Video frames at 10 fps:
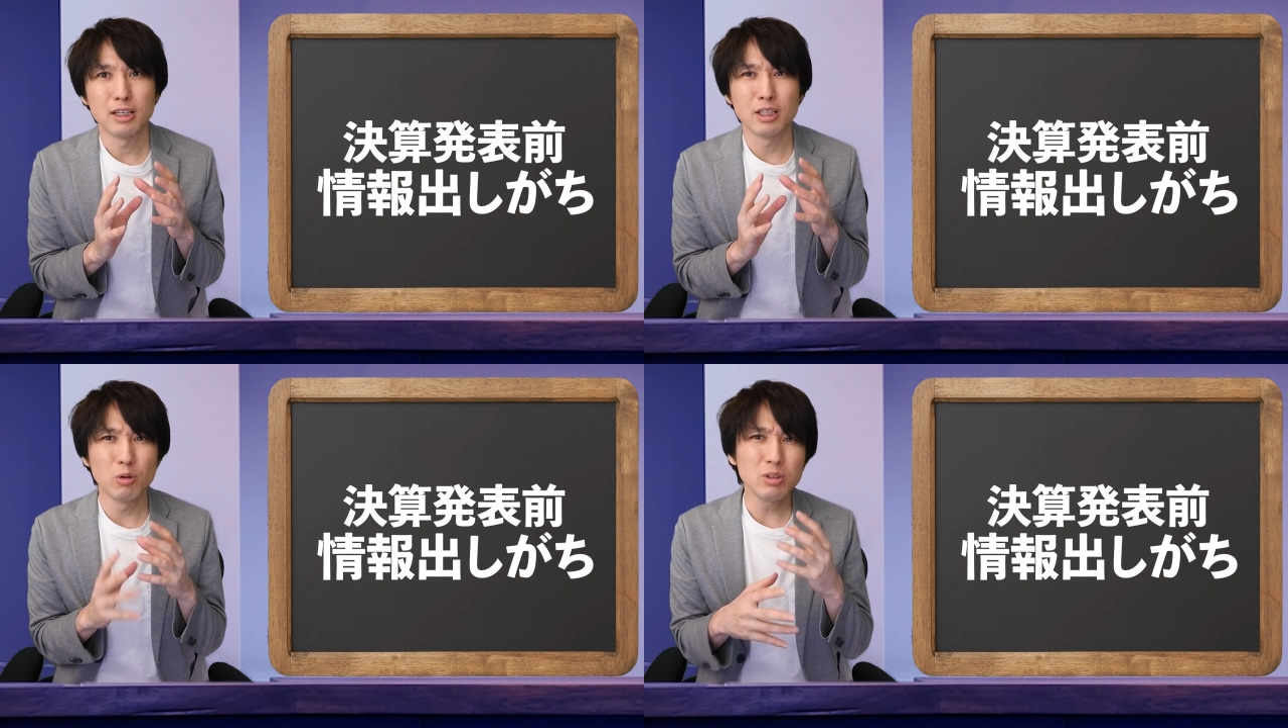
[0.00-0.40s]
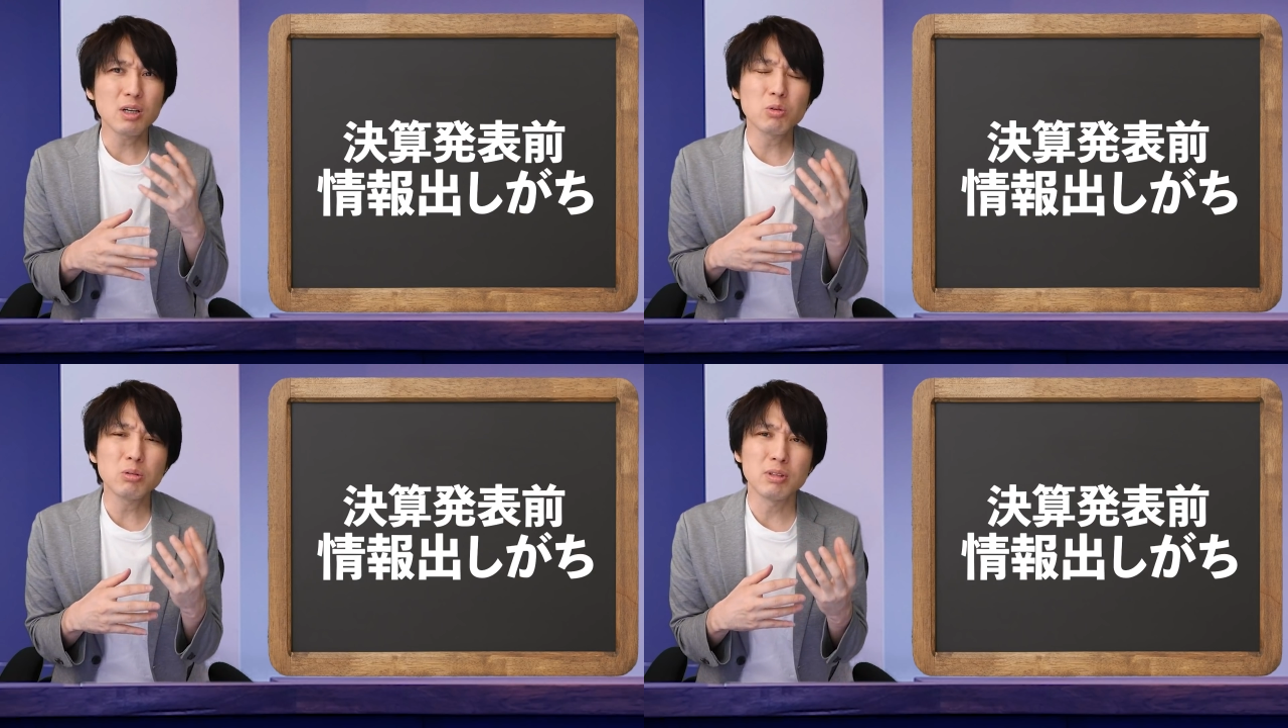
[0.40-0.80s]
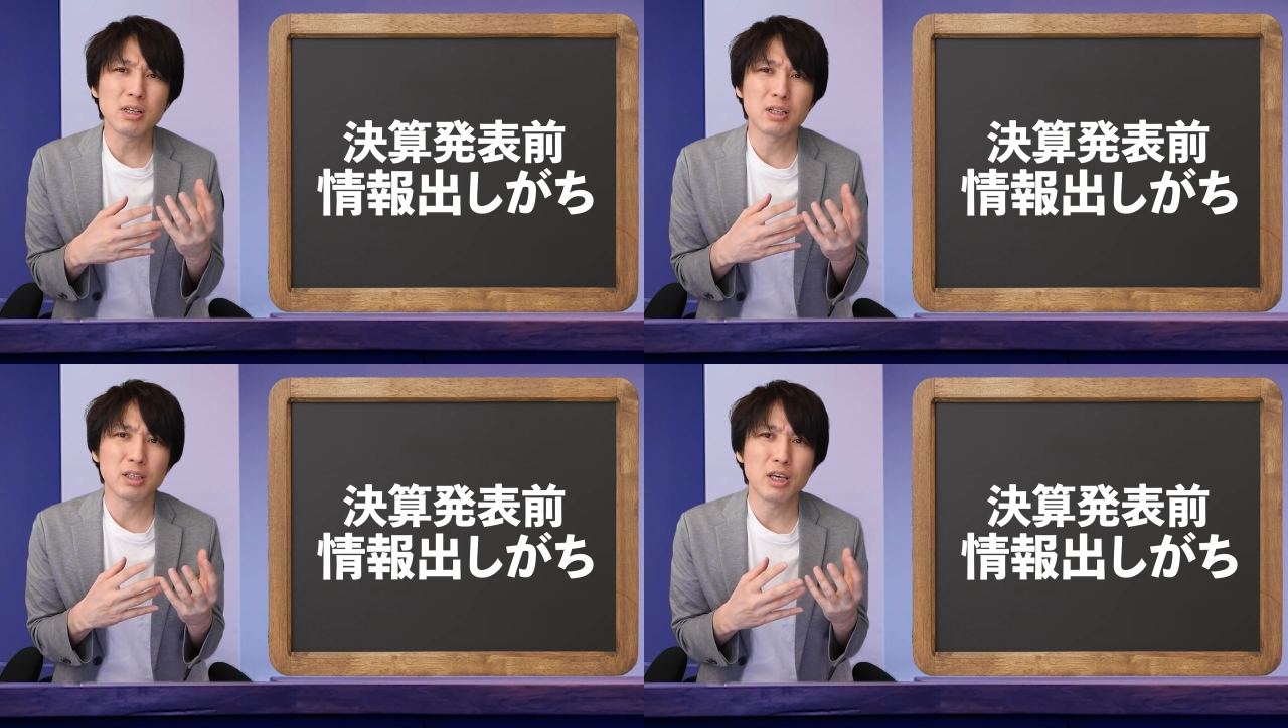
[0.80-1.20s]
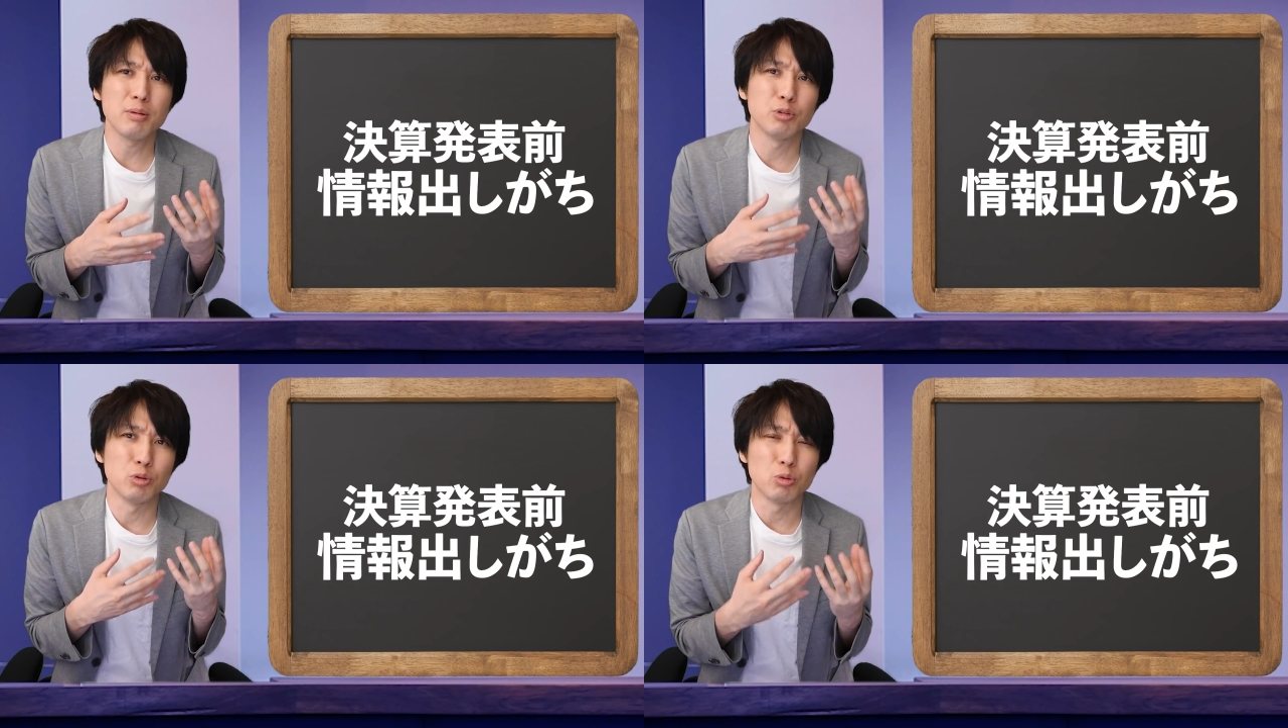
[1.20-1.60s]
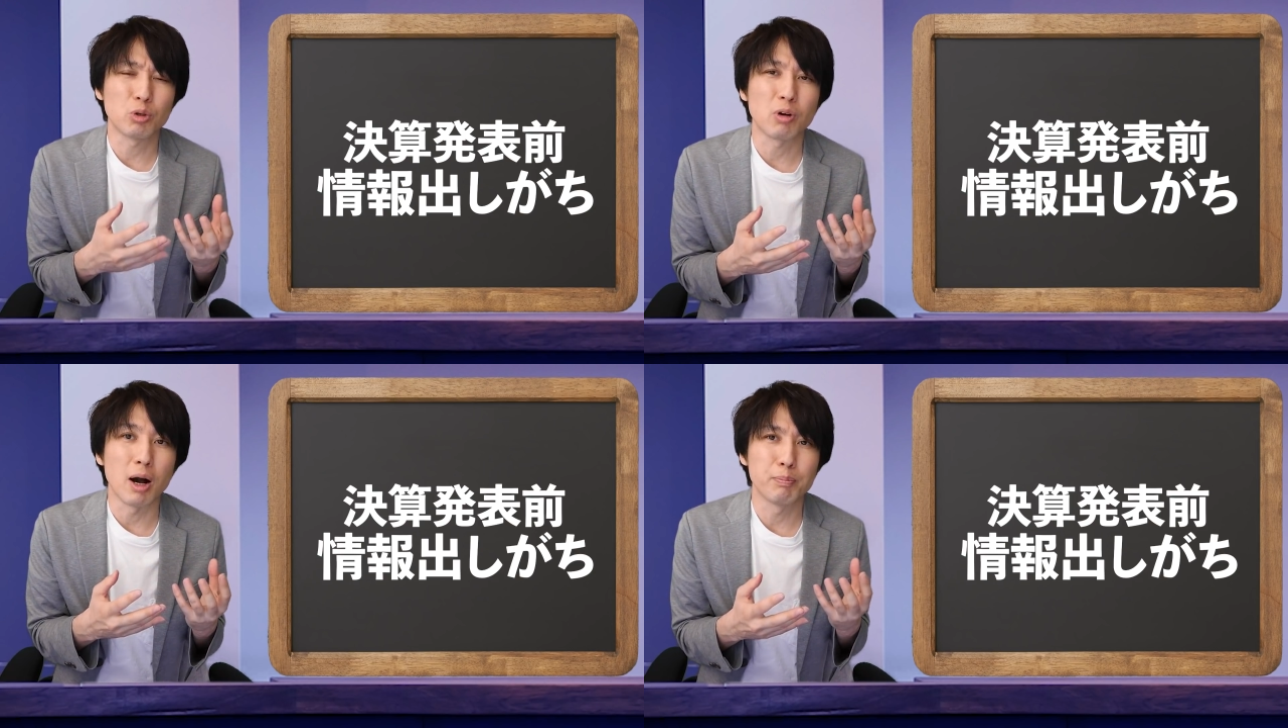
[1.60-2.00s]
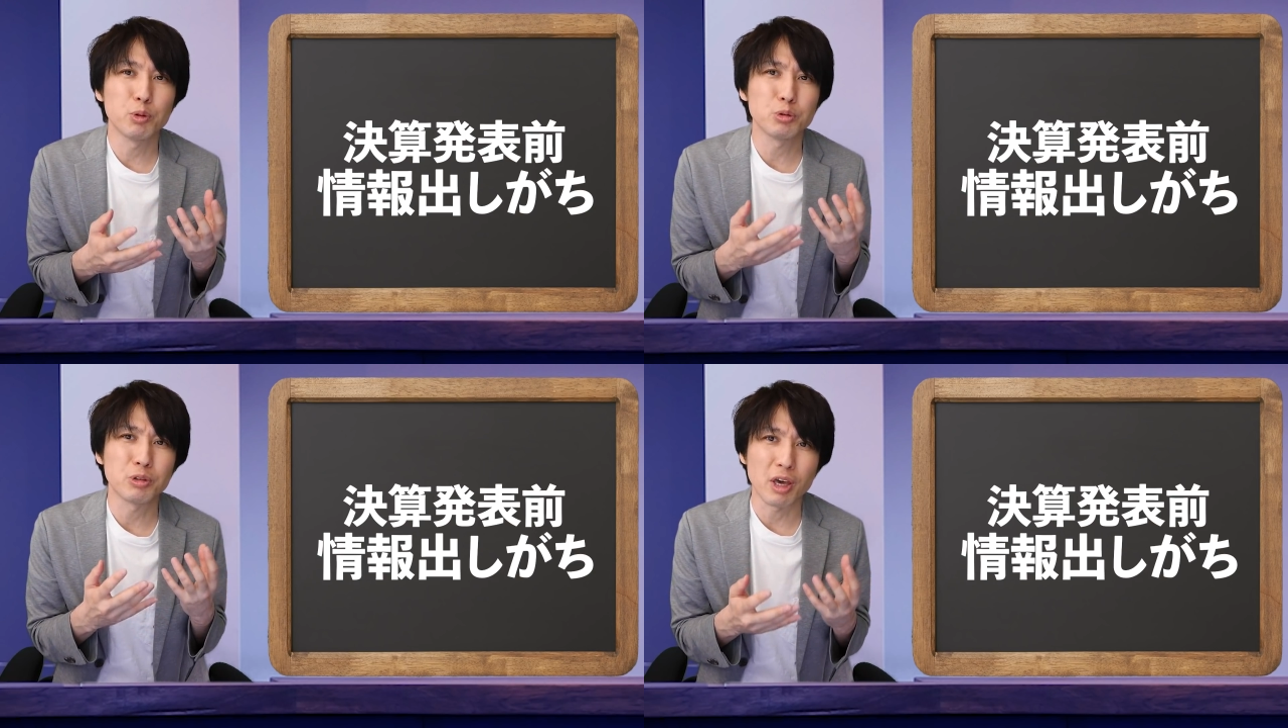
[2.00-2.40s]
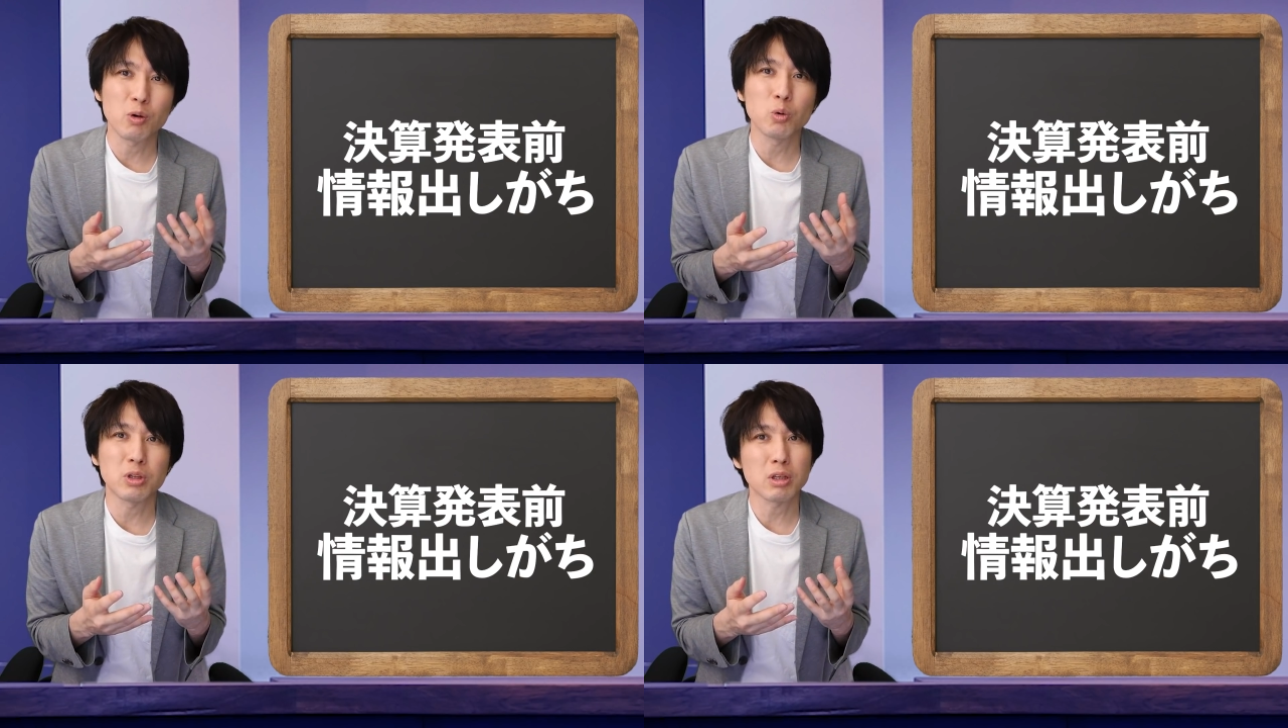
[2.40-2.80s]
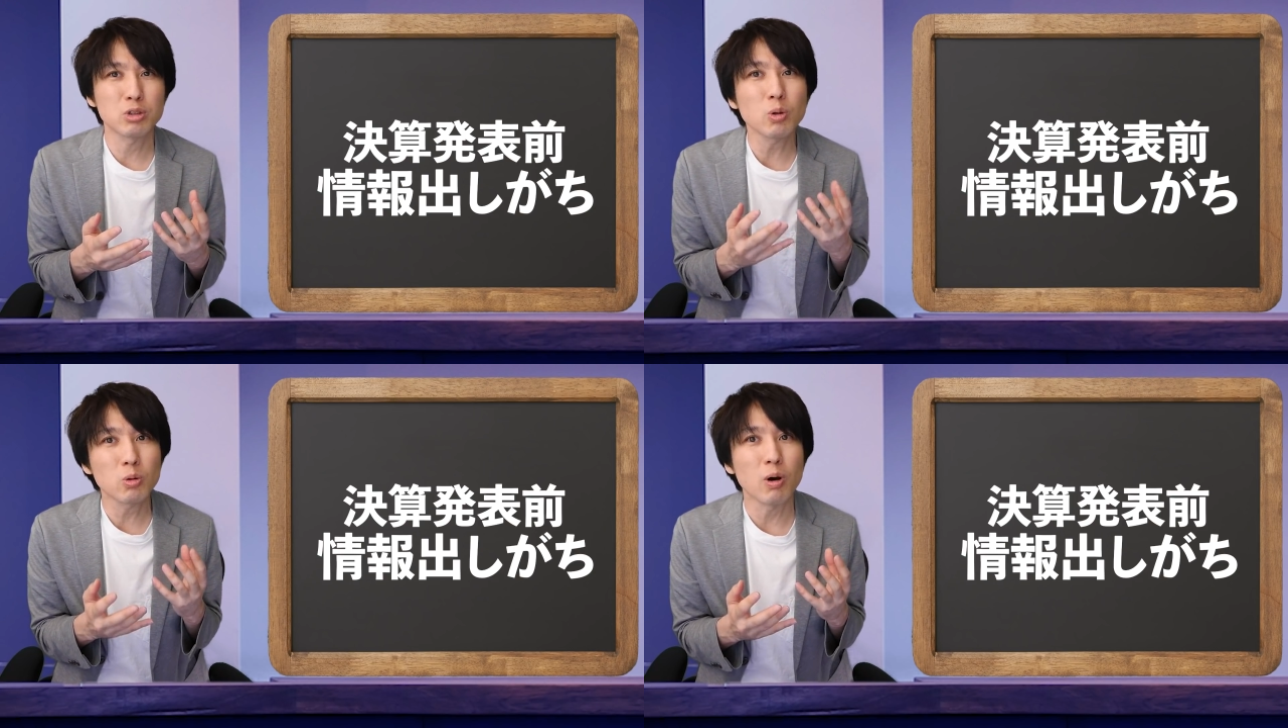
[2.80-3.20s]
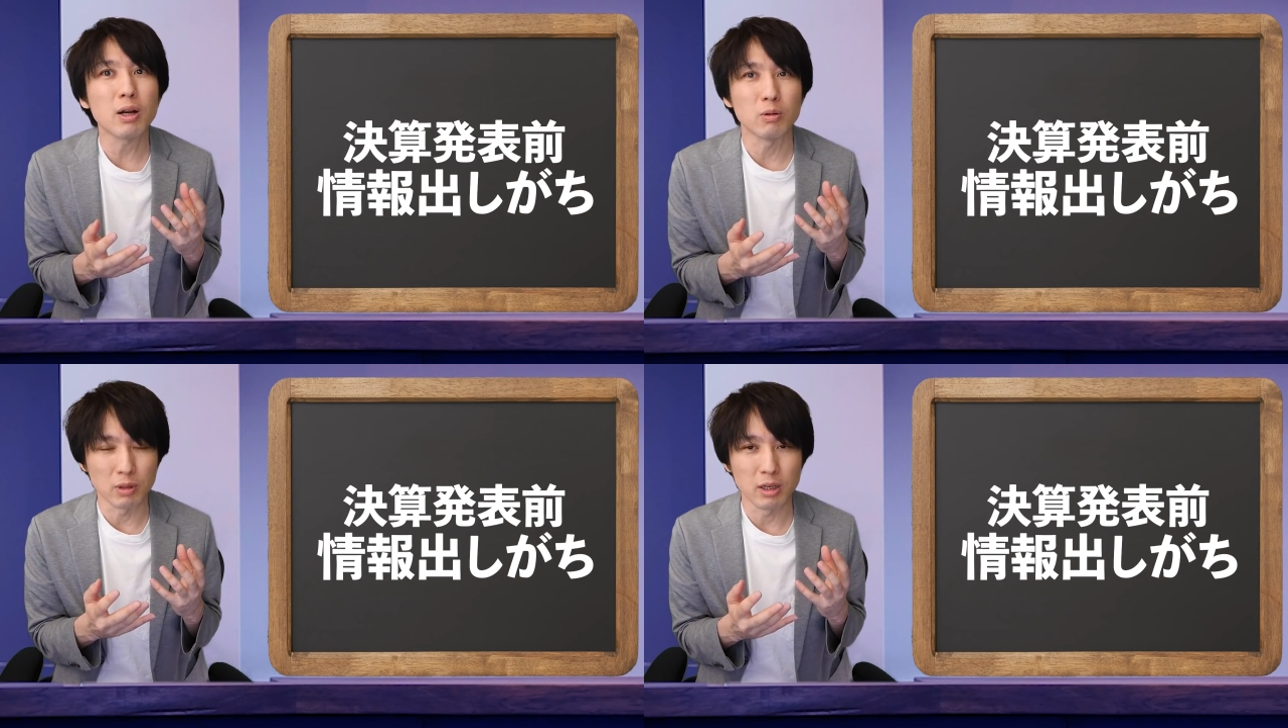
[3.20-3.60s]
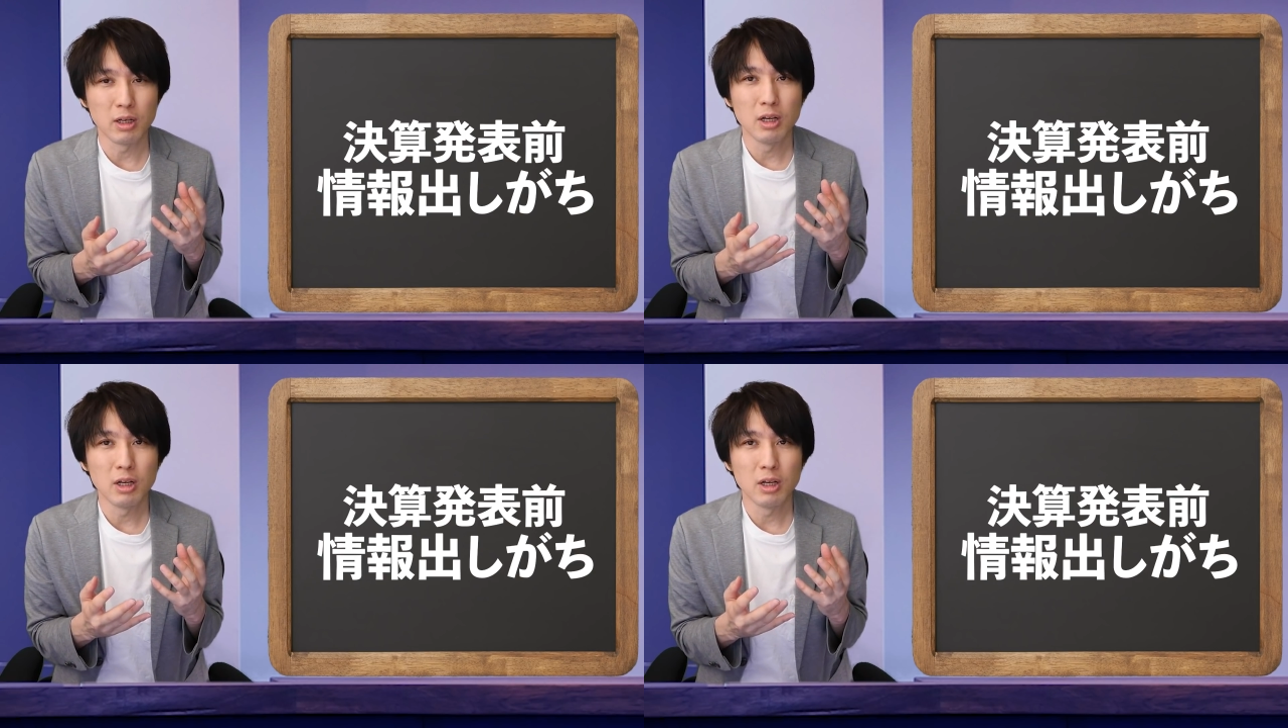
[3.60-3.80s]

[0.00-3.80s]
いろんなことをなんかゲームの動きとか発表する傾向ってちょっとあるよね